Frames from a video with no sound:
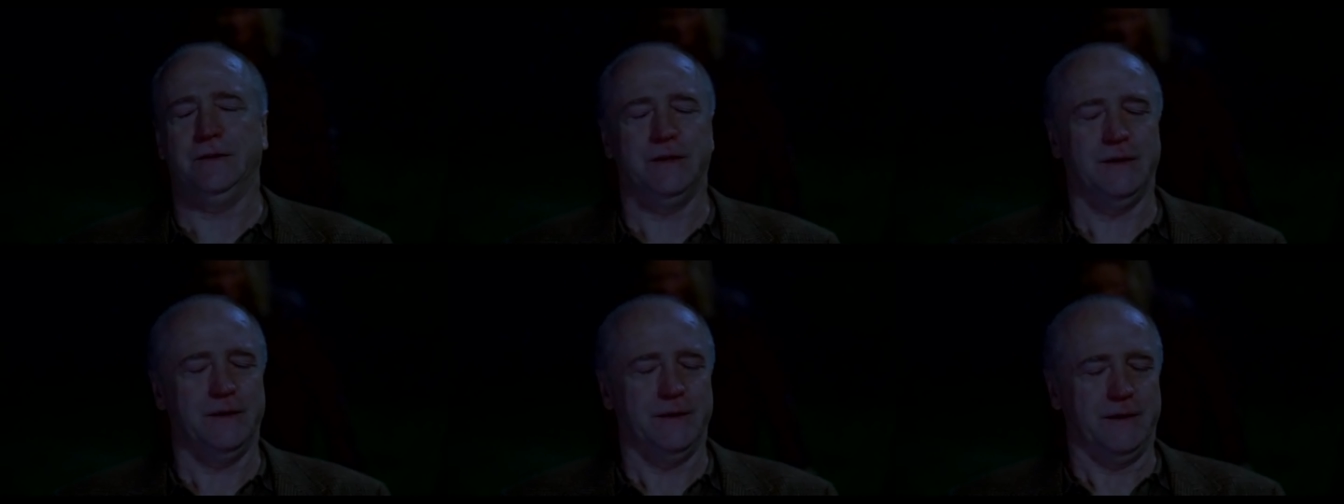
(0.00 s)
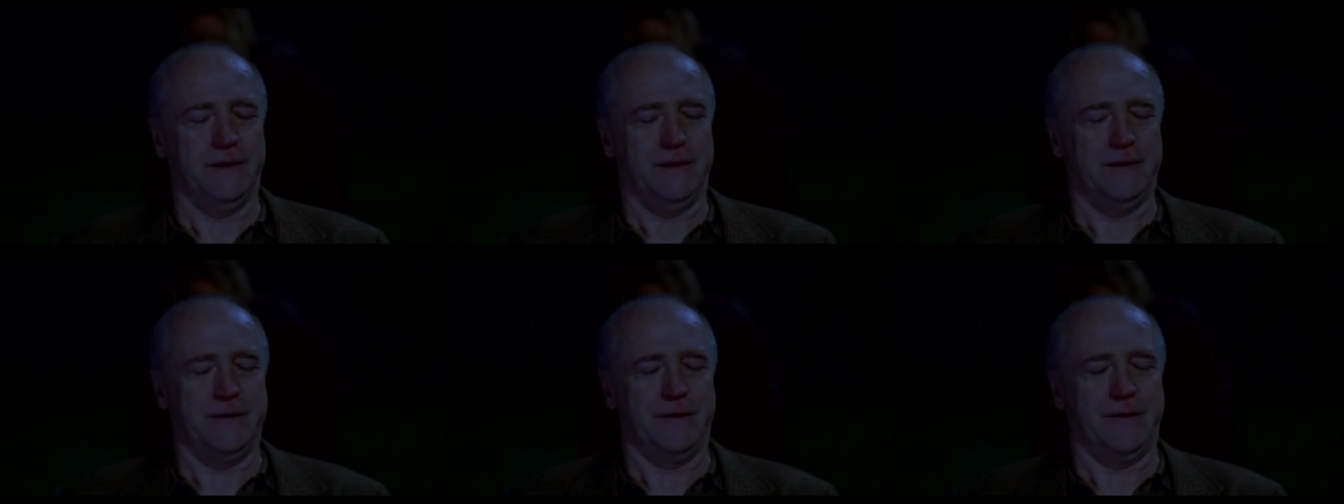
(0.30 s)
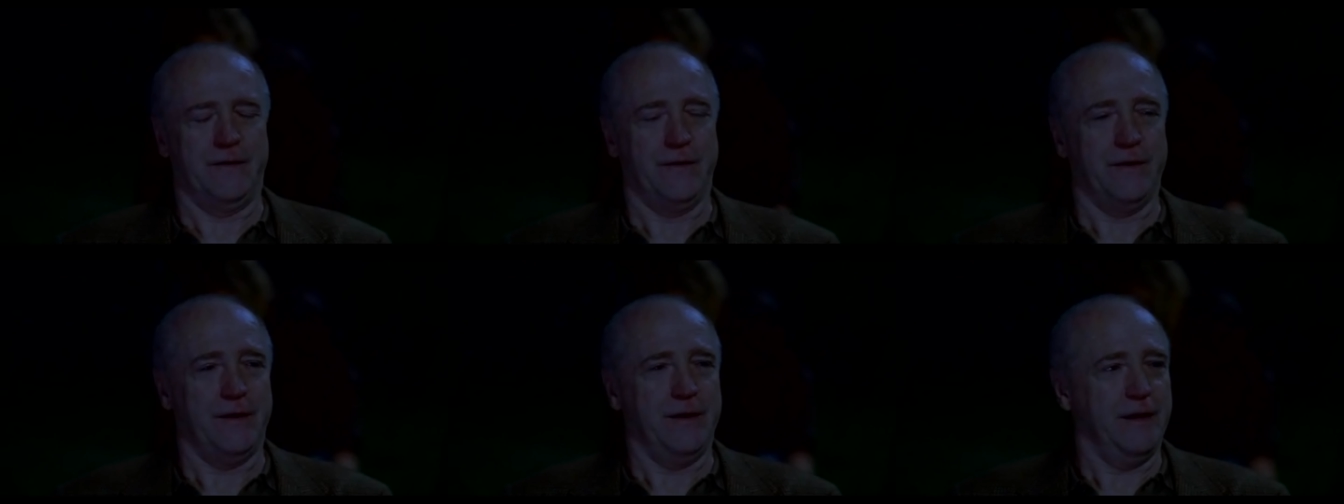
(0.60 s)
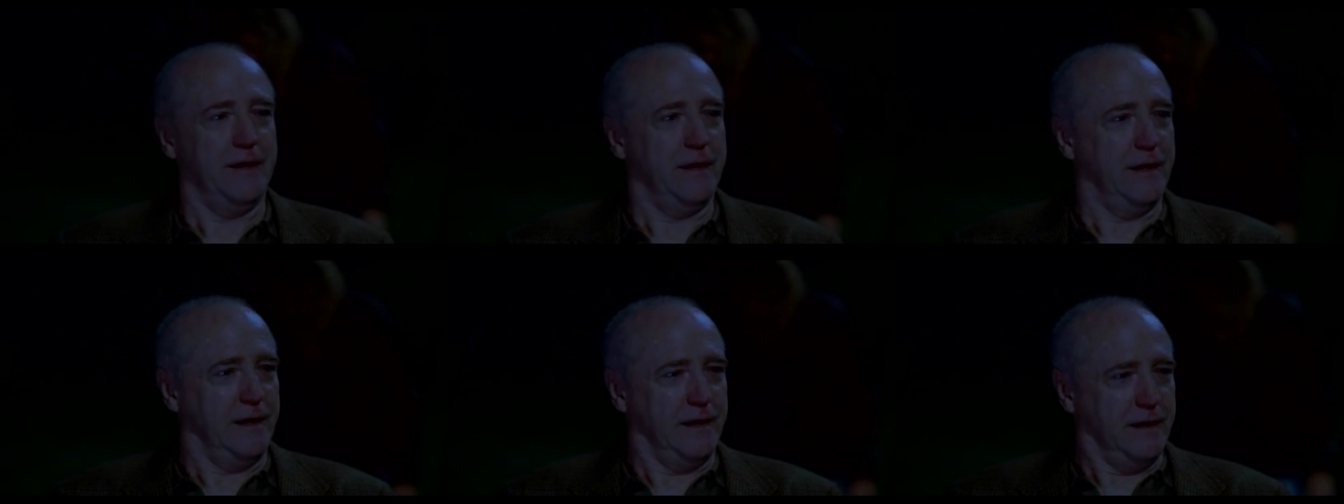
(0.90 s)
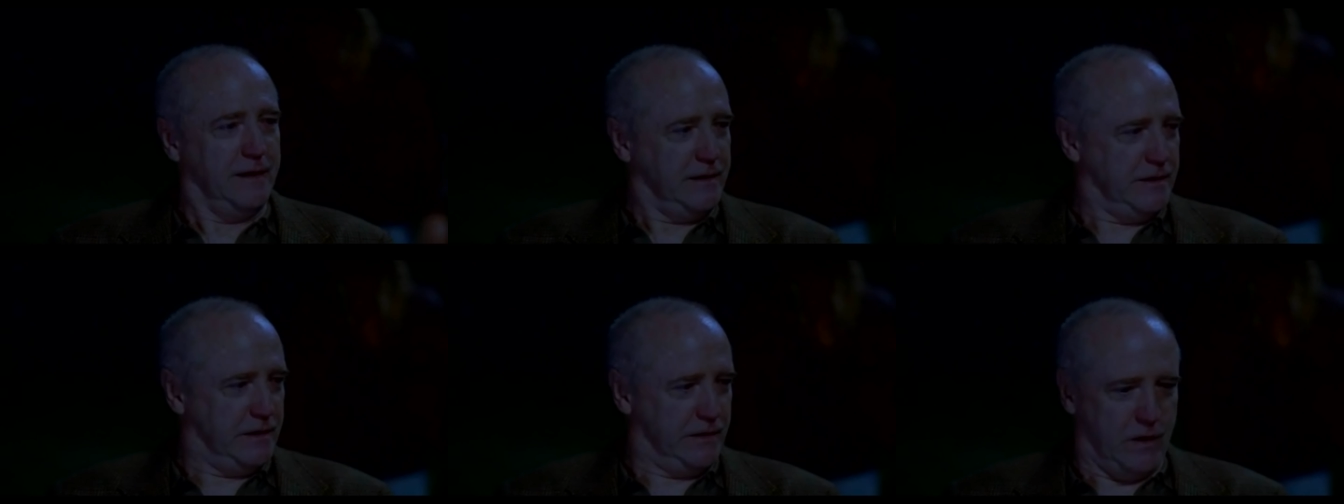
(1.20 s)
пользоваться ее
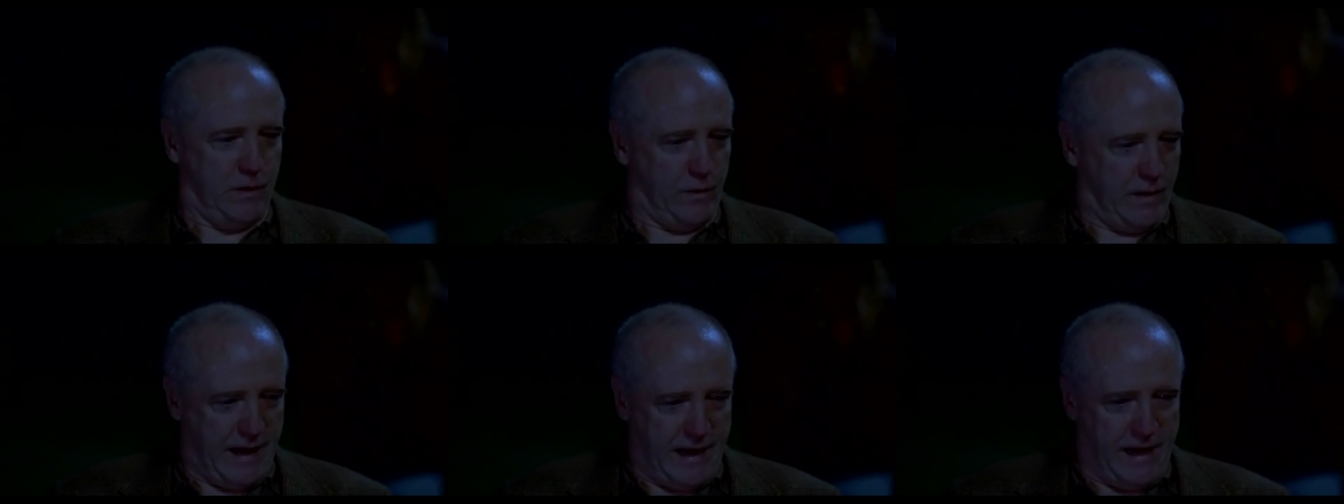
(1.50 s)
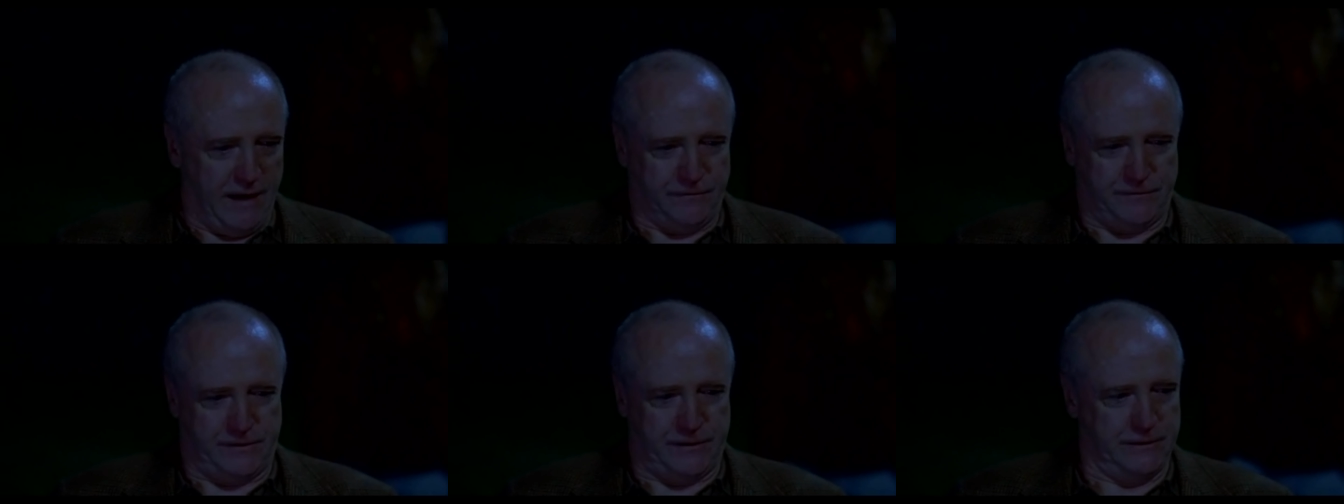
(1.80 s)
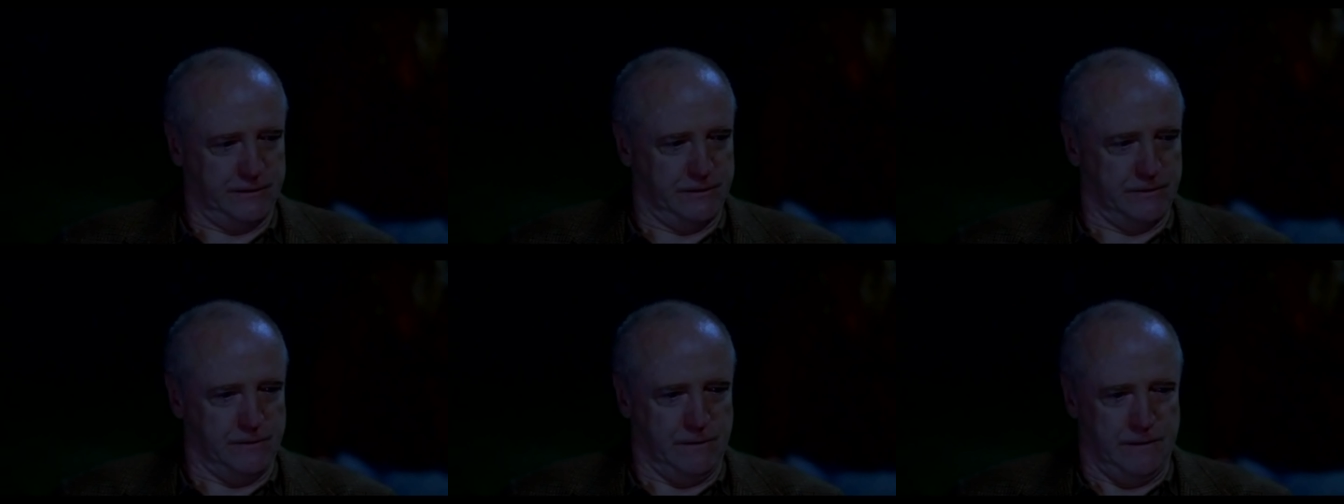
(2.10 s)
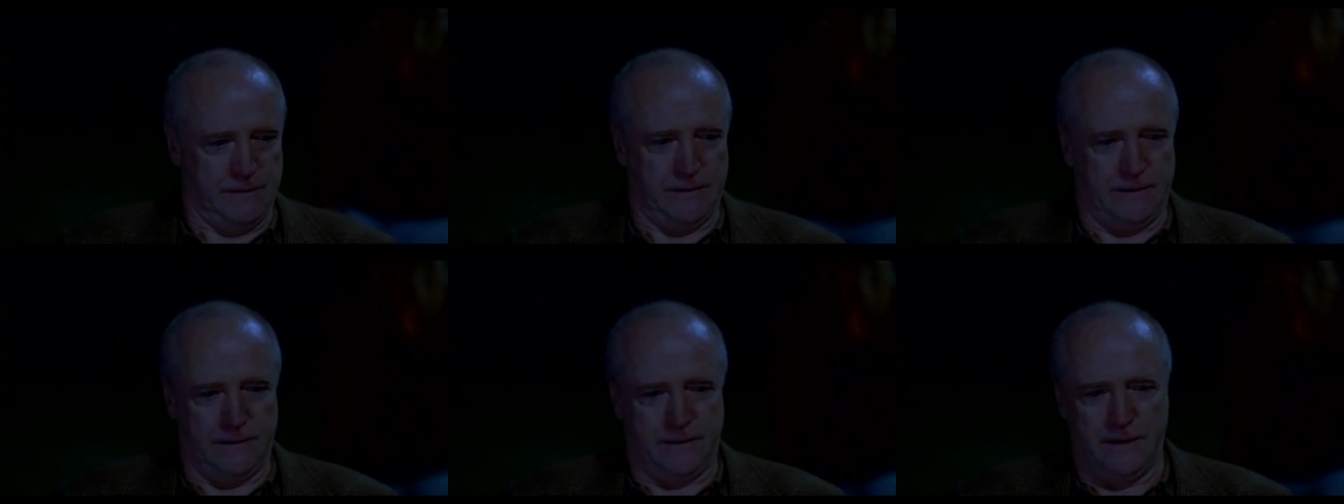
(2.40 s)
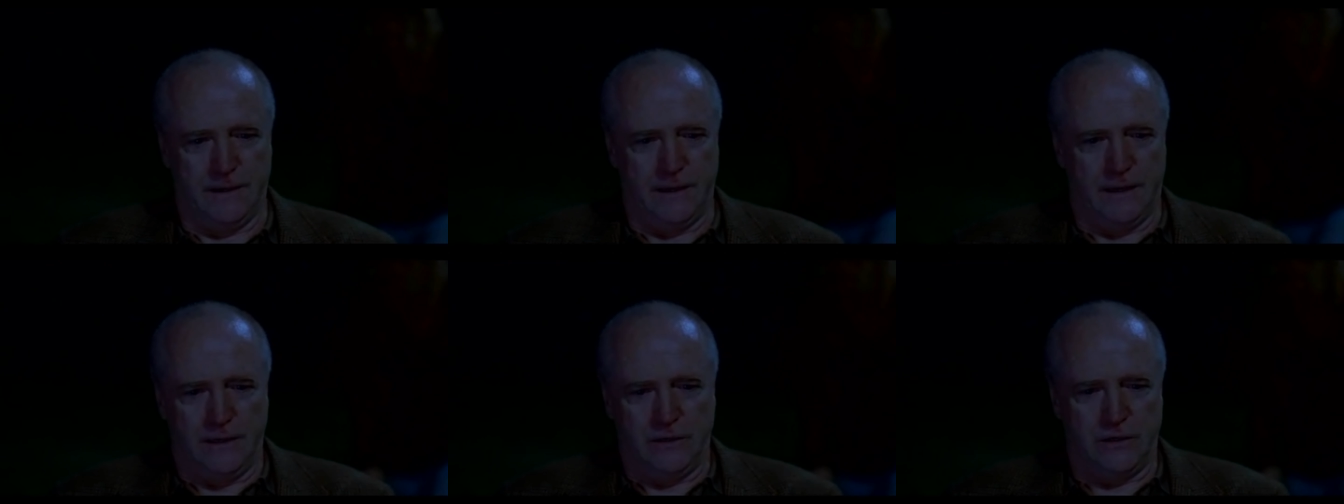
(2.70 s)
услугами, а просто хотел
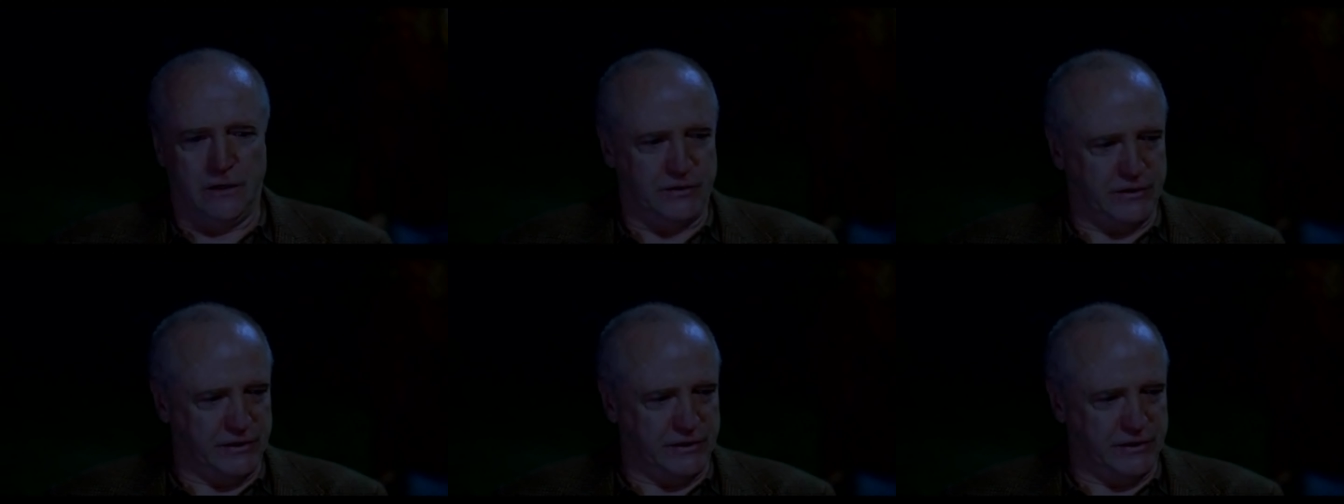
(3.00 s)
подвести ее.